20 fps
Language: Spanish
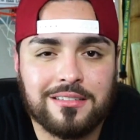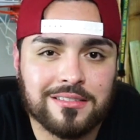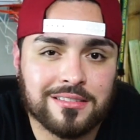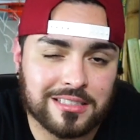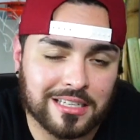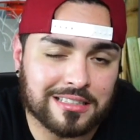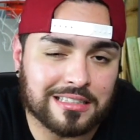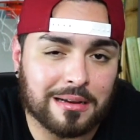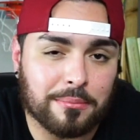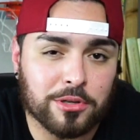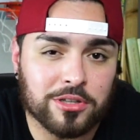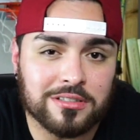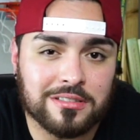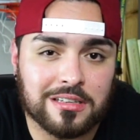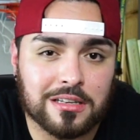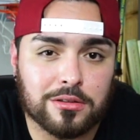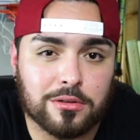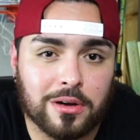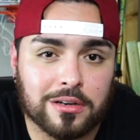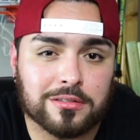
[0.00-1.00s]
si estamos
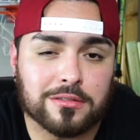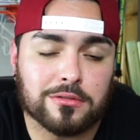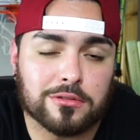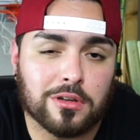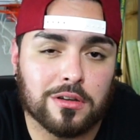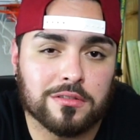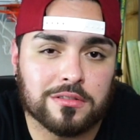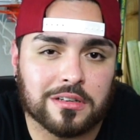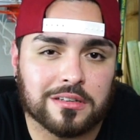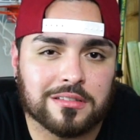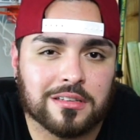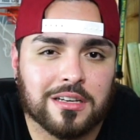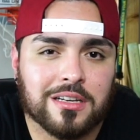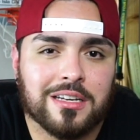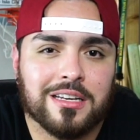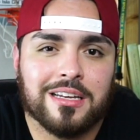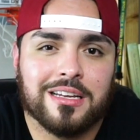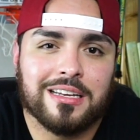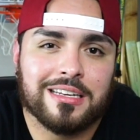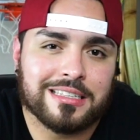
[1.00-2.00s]
diciendo eso entonces,
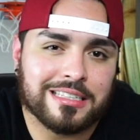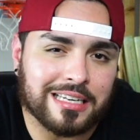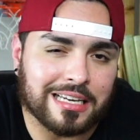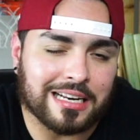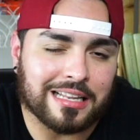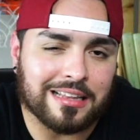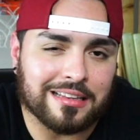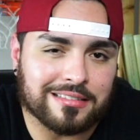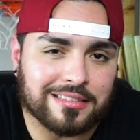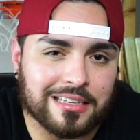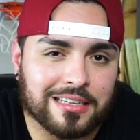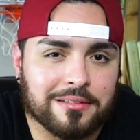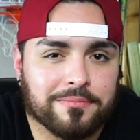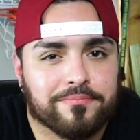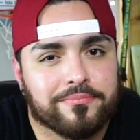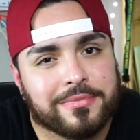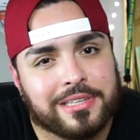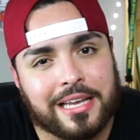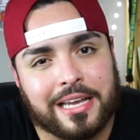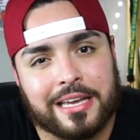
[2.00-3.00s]
quiere decir
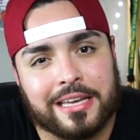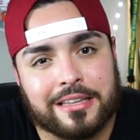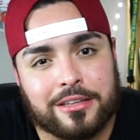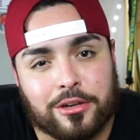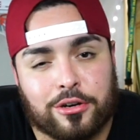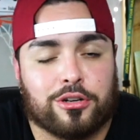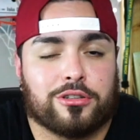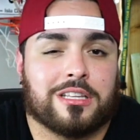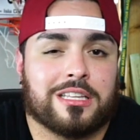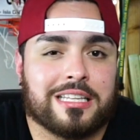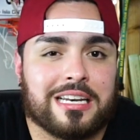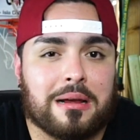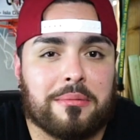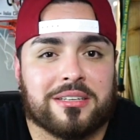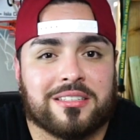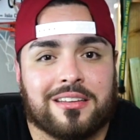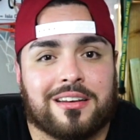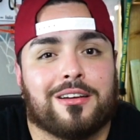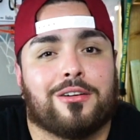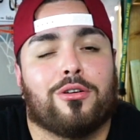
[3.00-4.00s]
que Dios no tendría
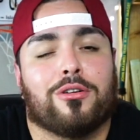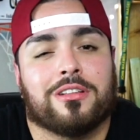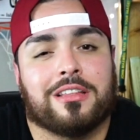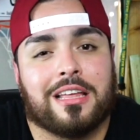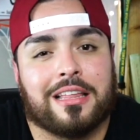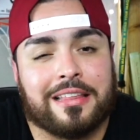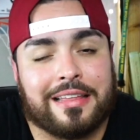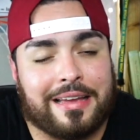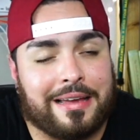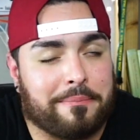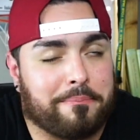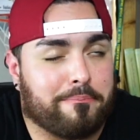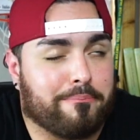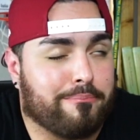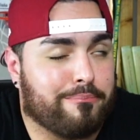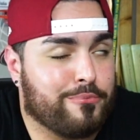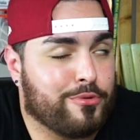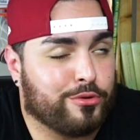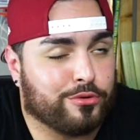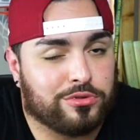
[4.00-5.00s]
misericordia de
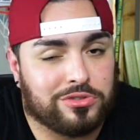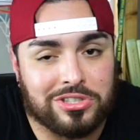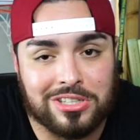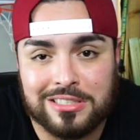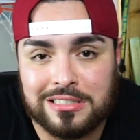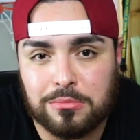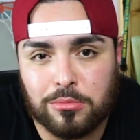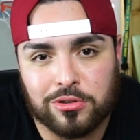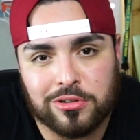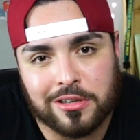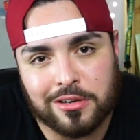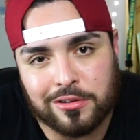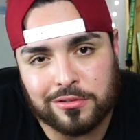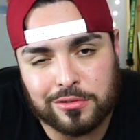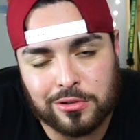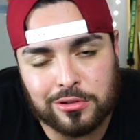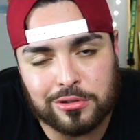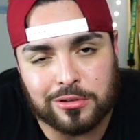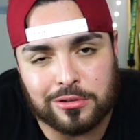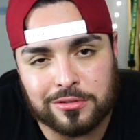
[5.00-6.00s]
muchísimos de
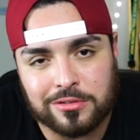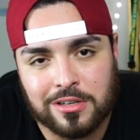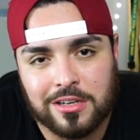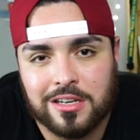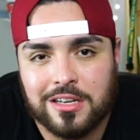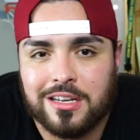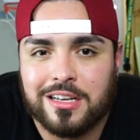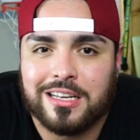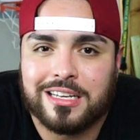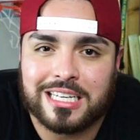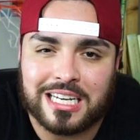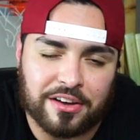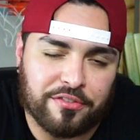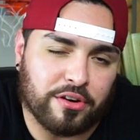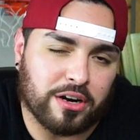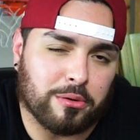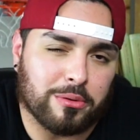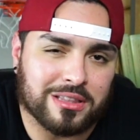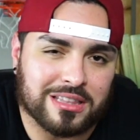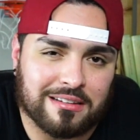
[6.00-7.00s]
nosotros que
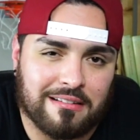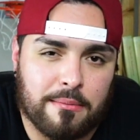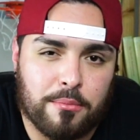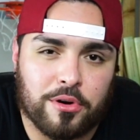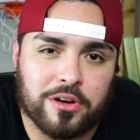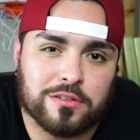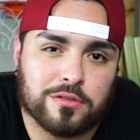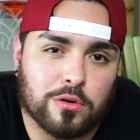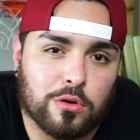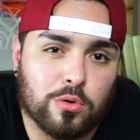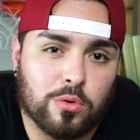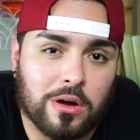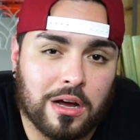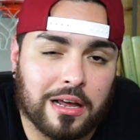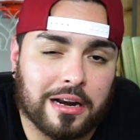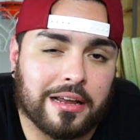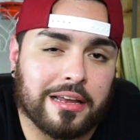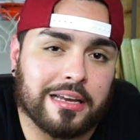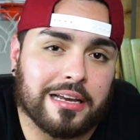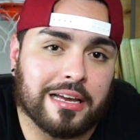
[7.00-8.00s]
frecuentábamos esos
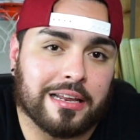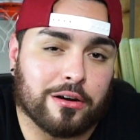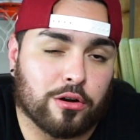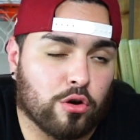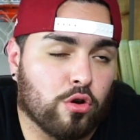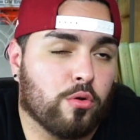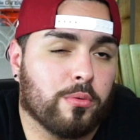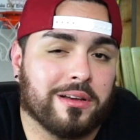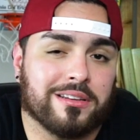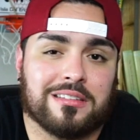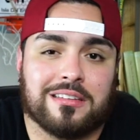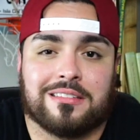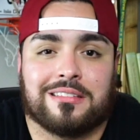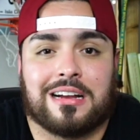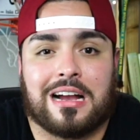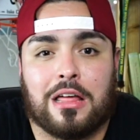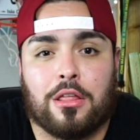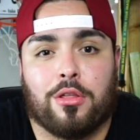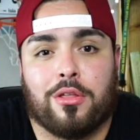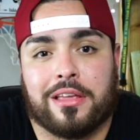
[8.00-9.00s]
lugares y que no nos hubiesen
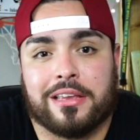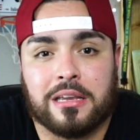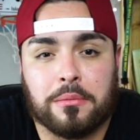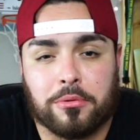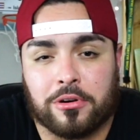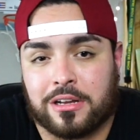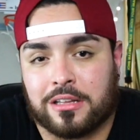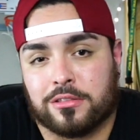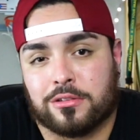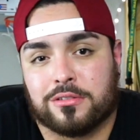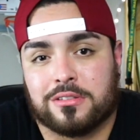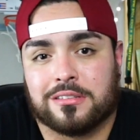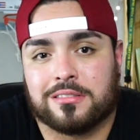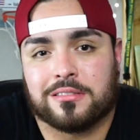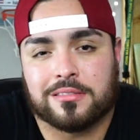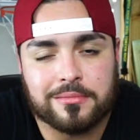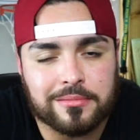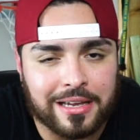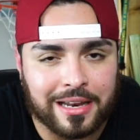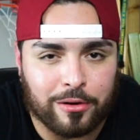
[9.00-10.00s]
sacado de allí porque
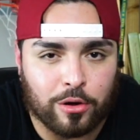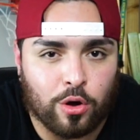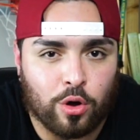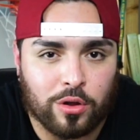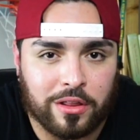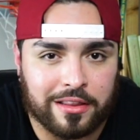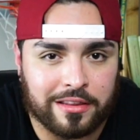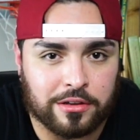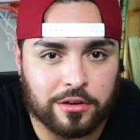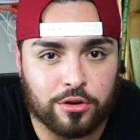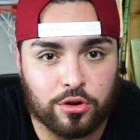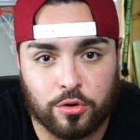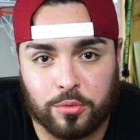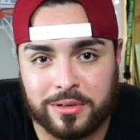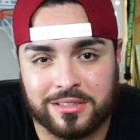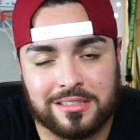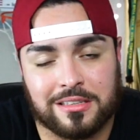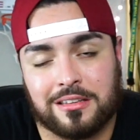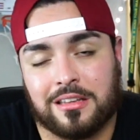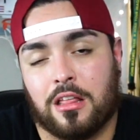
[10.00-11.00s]
entonces el ojo de Dios no
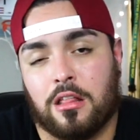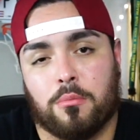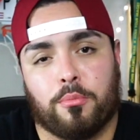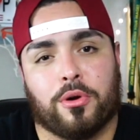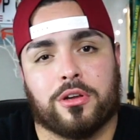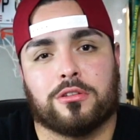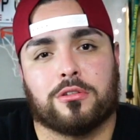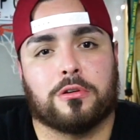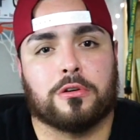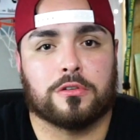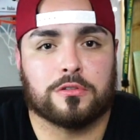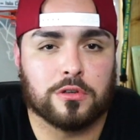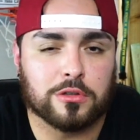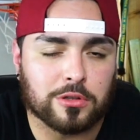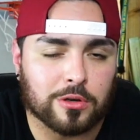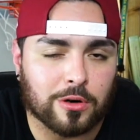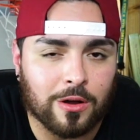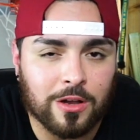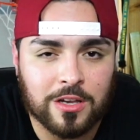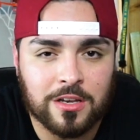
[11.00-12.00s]
hubiese estado puesto en
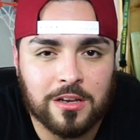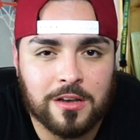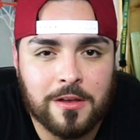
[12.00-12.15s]
nosotros